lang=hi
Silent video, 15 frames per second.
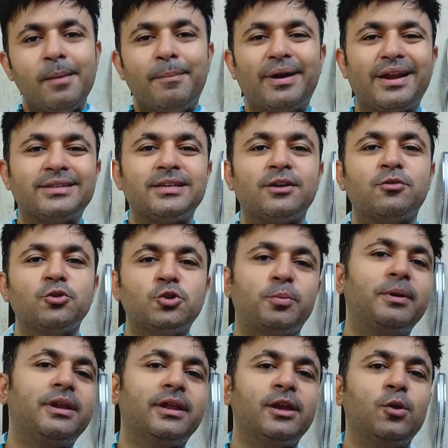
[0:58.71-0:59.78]
पर ऐसा कुछ
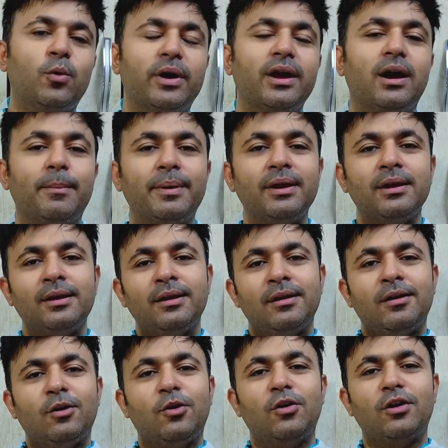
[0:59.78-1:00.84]
भी नहीं हुआ यहाँ पे
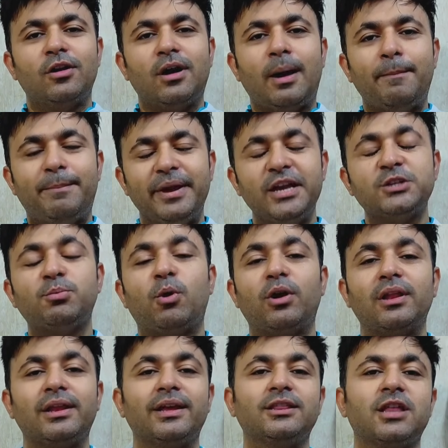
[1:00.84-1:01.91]
और अब बेस
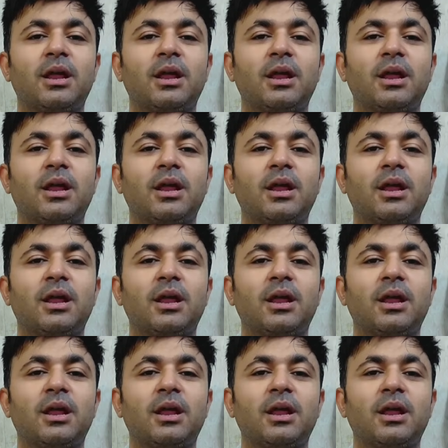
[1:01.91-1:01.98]
मॉडल के